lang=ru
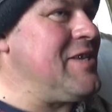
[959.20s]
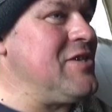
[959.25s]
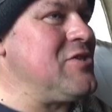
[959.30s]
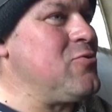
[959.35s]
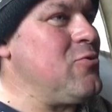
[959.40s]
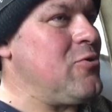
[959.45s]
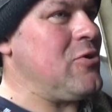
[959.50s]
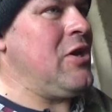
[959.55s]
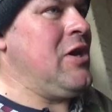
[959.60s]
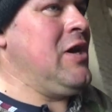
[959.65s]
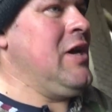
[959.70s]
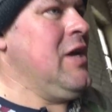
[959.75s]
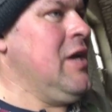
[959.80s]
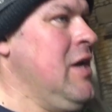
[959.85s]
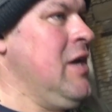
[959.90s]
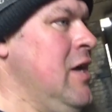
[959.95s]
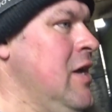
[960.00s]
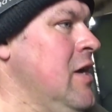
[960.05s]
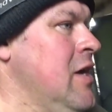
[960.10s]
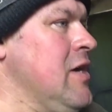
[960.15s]
не суть.
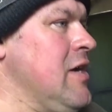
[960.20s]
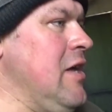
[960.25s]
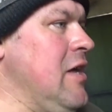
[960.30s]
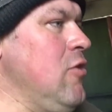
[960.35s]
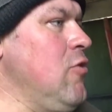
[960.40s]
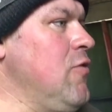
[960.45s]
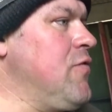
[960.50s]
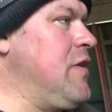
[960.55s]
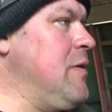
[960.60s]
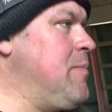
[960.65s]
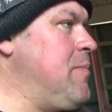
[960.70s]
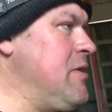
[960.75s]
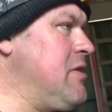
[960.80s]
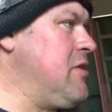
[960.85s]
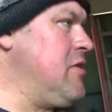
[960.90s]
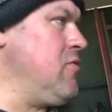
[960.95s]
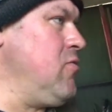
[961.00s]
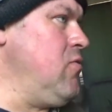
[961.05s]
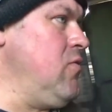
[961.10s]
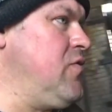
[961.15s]
Головки
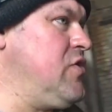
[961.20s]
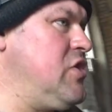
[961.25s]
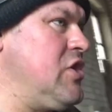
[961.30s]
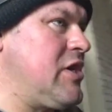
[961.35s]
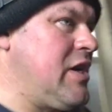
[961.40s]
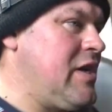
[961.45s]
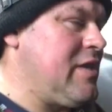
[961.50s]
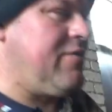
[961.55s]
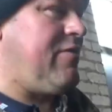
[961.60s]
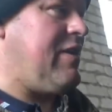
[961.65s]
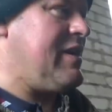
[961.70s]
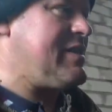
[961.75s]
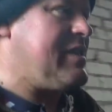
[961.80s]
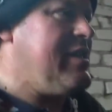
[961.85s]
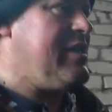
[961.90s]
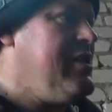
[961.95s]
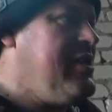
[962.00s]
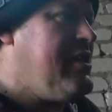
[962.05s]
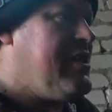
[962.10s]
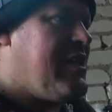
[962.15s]
подтянул вчера
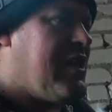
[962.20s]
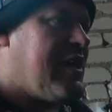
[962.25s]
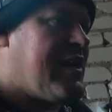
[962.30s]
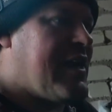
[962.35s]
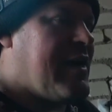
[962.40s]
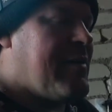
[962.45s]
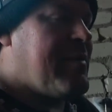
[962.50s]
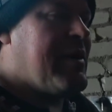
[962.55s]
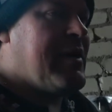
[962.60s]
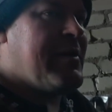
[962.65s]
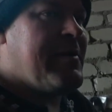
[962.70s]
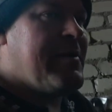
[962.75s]
21 килограмм.